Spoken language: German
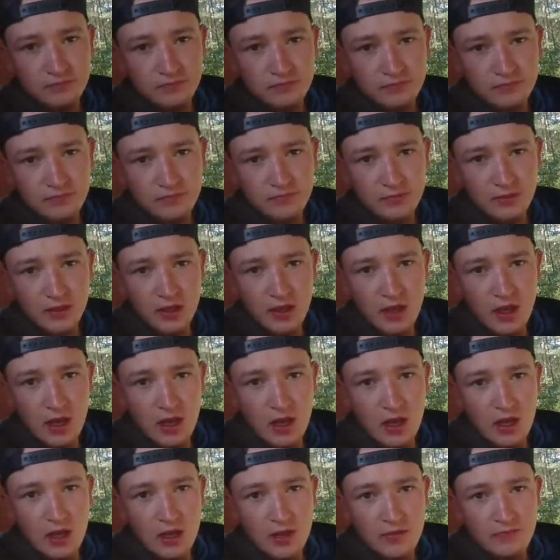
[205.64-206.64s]
Kaffee ist
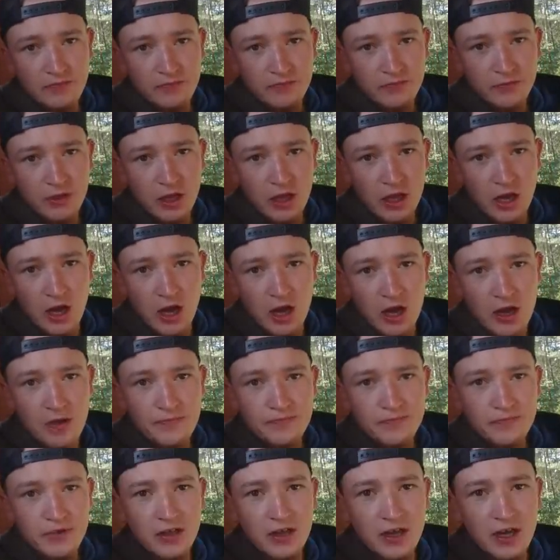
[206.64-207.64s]
fertig.
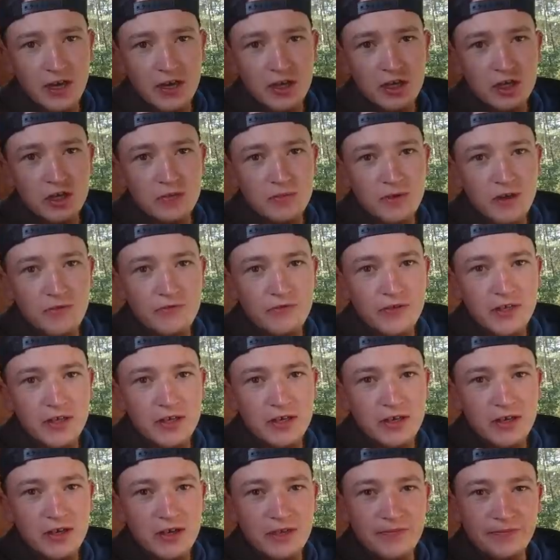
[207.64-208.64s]
Ja, kann ich immer
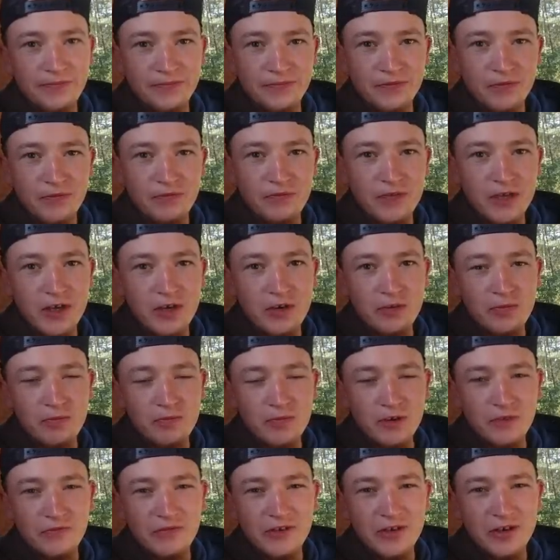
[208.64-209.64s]
wieder, ähm, wieder
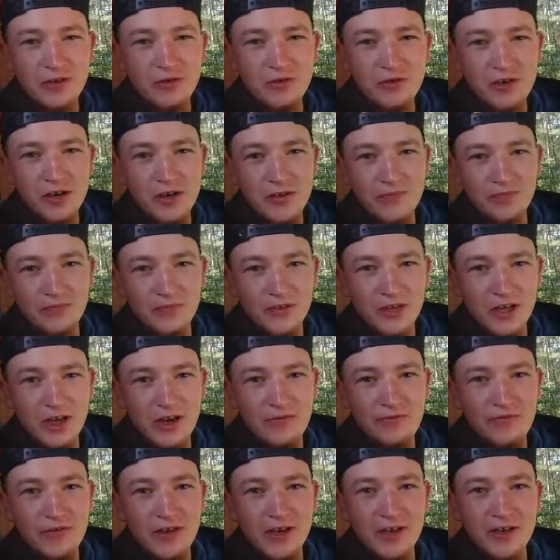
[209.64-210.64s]
mich wiederholen.
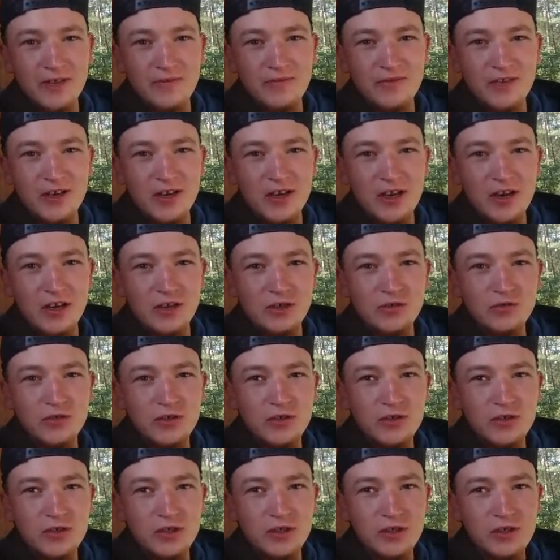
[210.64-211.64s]
Kaffee in der
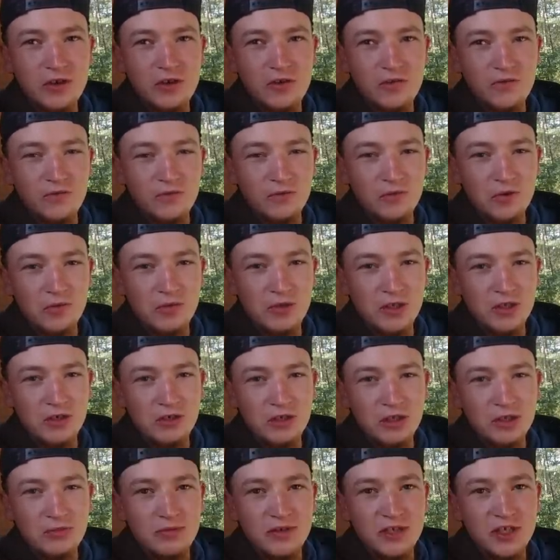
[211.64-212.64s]
Natur zu saufen oder
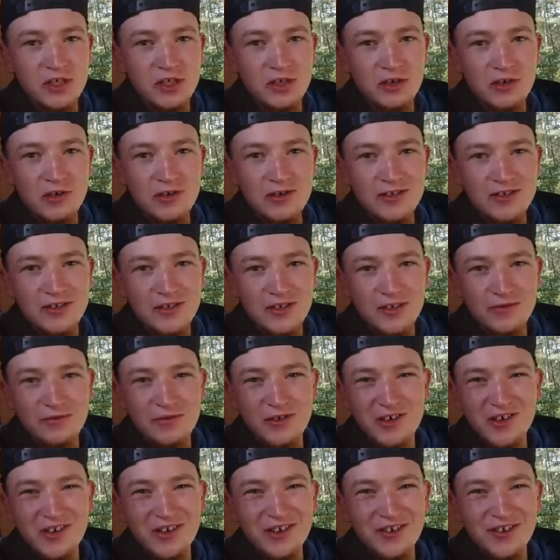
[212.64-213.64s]
beziehungsweise draußen ist
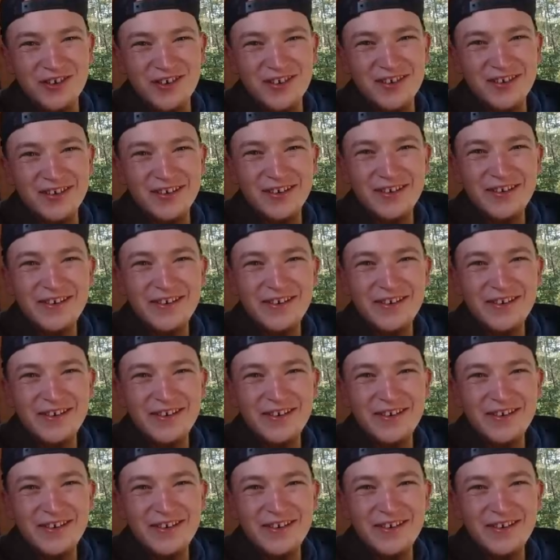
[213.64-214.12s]
voll geil.